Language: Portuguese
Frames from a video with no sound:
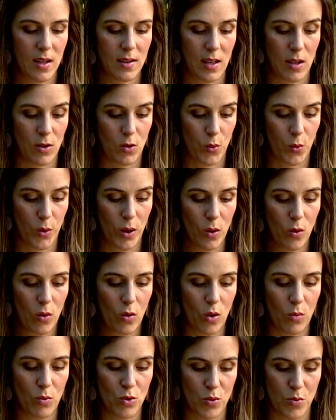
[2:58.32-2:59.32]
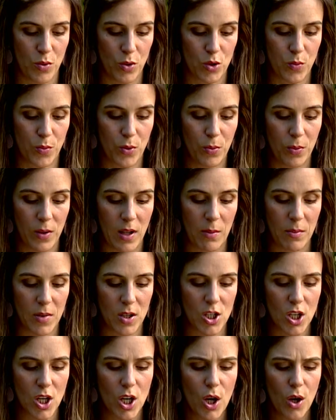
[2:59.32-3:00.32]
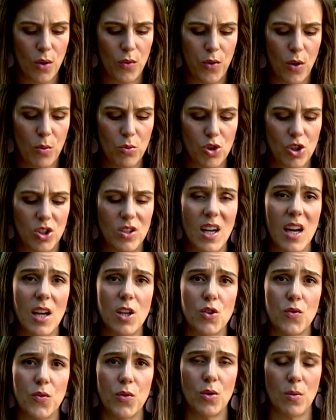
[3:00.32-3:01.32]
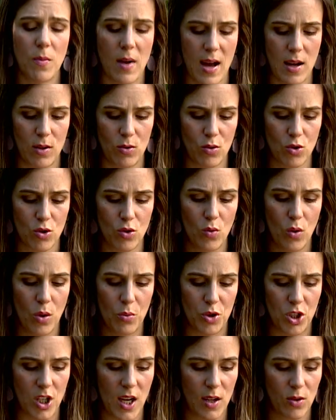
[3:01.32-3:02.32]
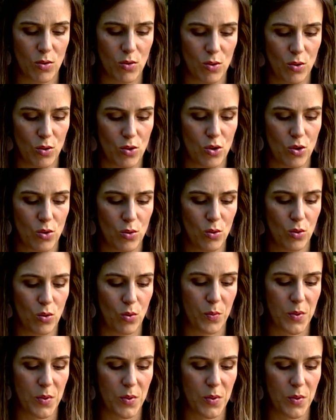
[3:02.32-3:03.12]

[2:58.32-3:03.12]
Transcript: Tanto eu como os meus problemas fomos transformados no objeto de um estudo